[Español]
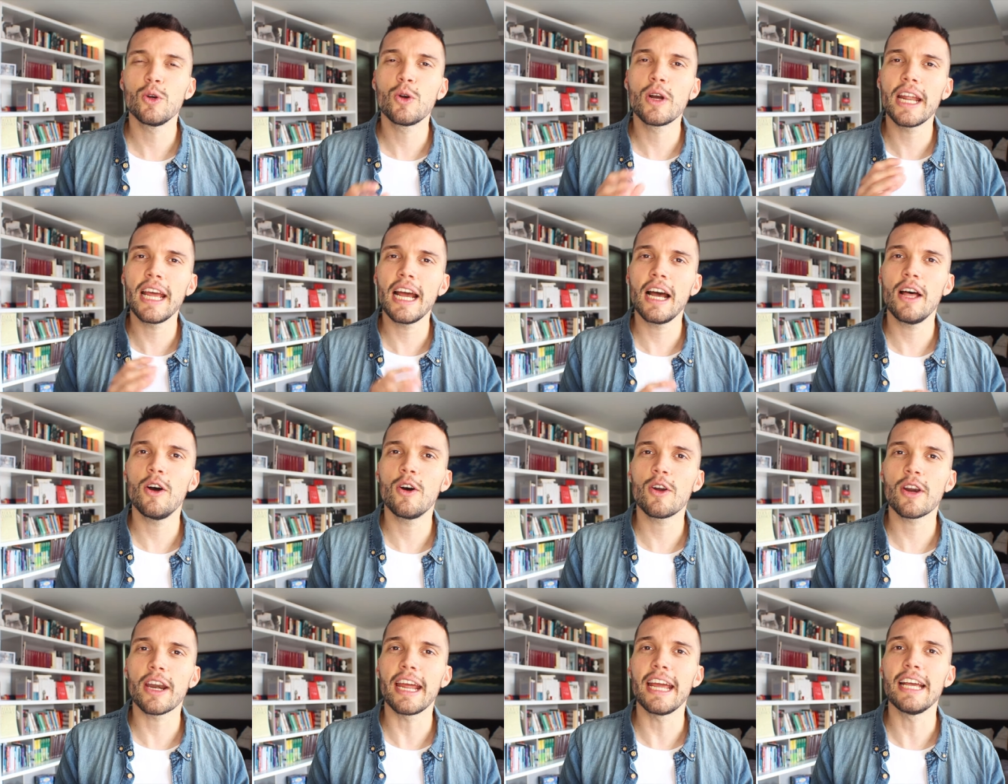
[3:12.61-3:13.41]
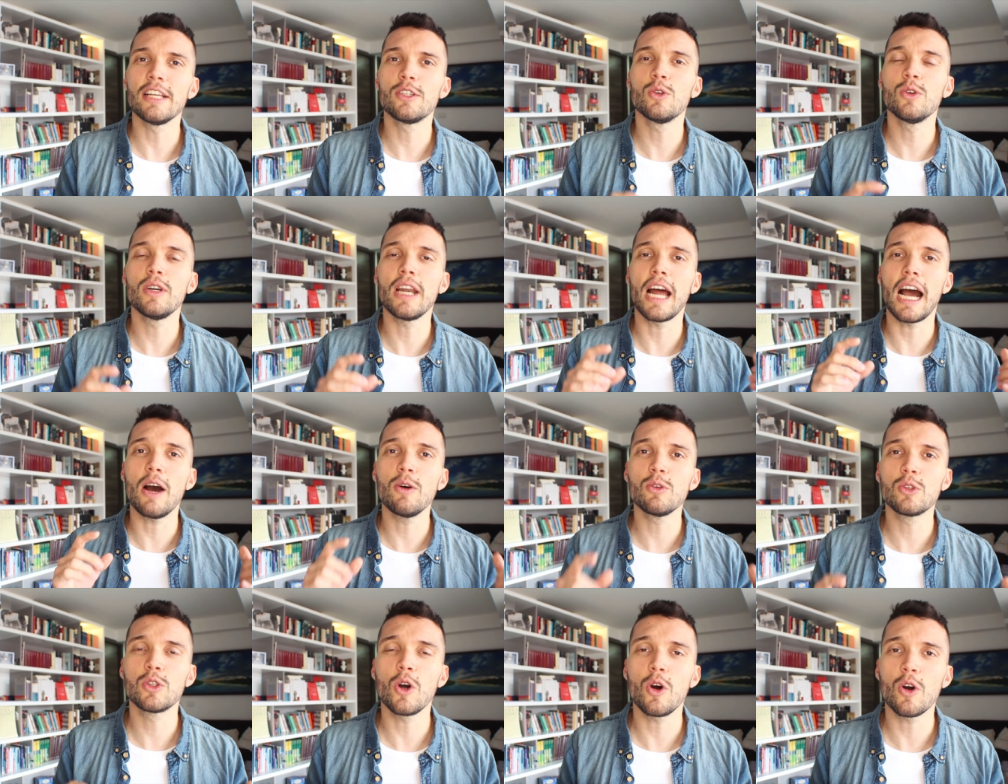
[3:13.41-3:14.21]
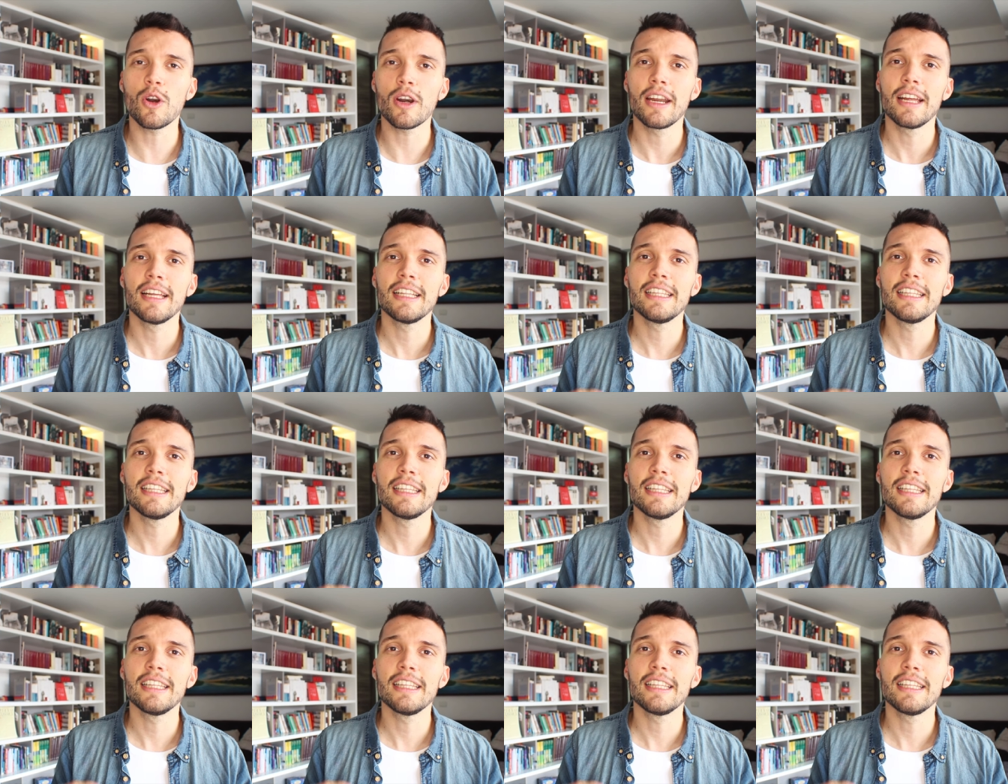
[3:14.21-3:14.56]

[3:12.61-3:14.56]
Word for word: su creador, es un autor,